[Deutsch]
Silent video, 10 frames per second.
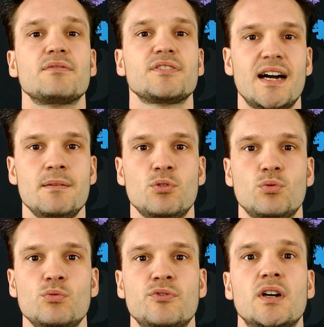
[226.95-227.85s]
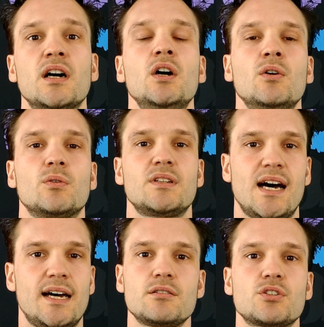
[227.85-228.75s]
Freiberufler und
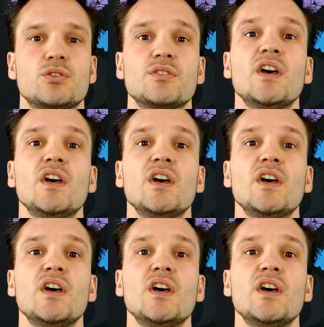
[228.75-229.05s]
Datenschutz,